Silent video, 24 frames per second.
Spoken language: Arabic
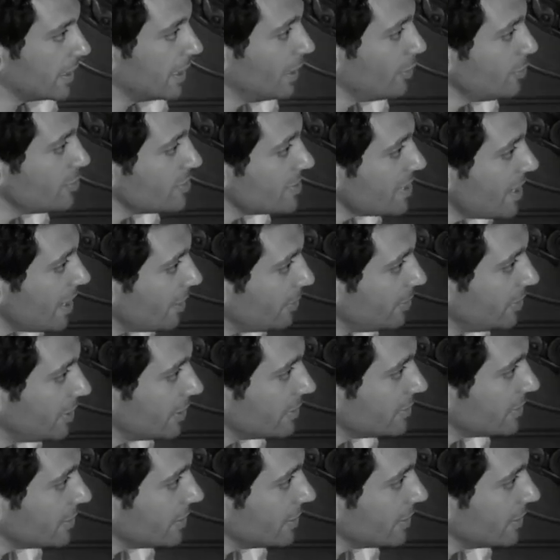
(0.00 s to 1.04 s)
اتجوز ايه يا
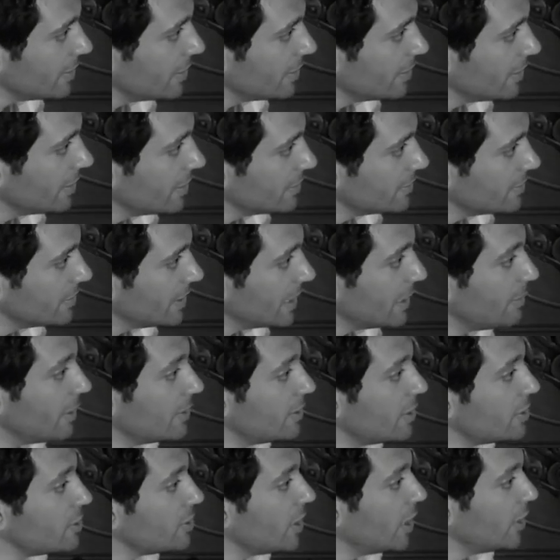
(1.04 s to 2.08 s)
عبيطه انت؟ ده انا
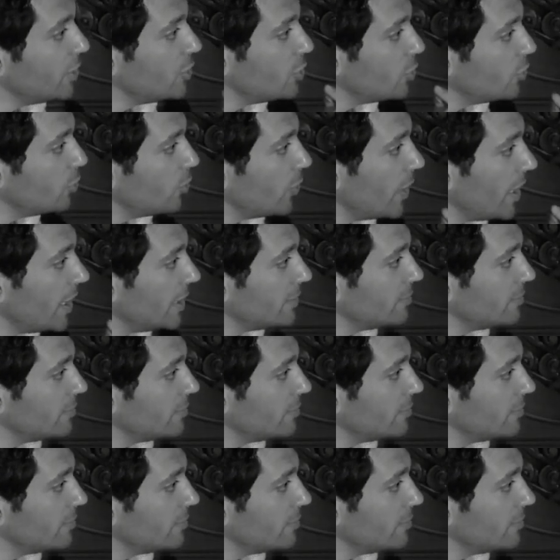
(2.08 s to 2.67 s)
ما اقدرش اعيش يوم